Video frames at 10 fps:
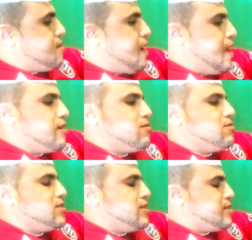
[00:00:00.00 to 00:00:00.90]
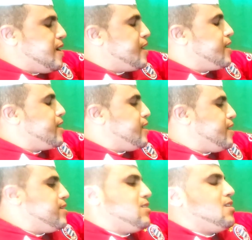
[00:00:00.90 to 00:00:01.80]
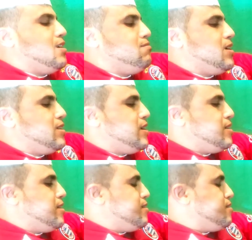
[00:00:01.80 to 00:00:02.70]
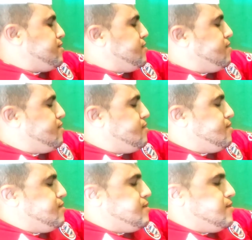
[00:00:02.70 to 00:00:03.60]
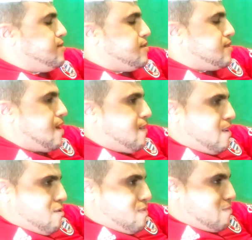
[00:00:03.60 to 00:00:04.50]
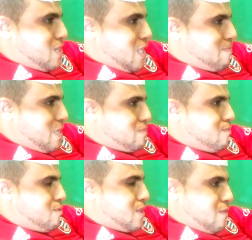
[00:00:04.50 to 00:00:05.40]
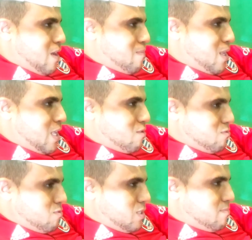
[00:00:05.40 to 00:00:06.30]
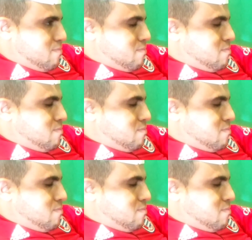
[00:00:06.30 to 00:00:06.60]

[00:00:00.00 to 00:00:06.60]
خالي لوزيتش خالي حمادي هذا صافي اليوم نمسح لك بيه سبور دير فيها مانار ودوزين